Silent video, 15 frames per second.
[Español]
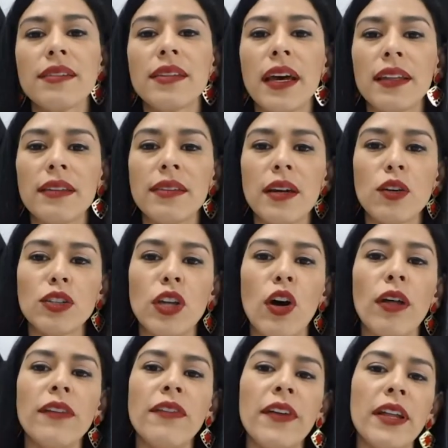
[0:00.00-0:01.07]
se han
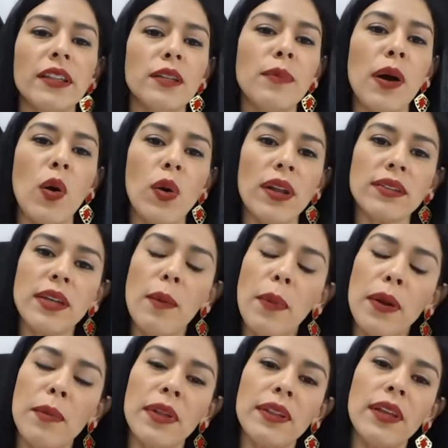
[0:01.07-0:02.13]
desarrollado diferentes vacunas que
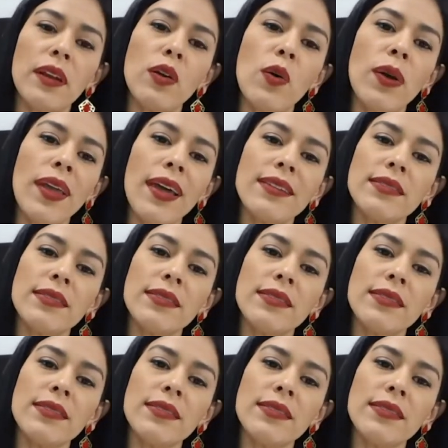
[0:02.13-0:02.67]
permiten hoy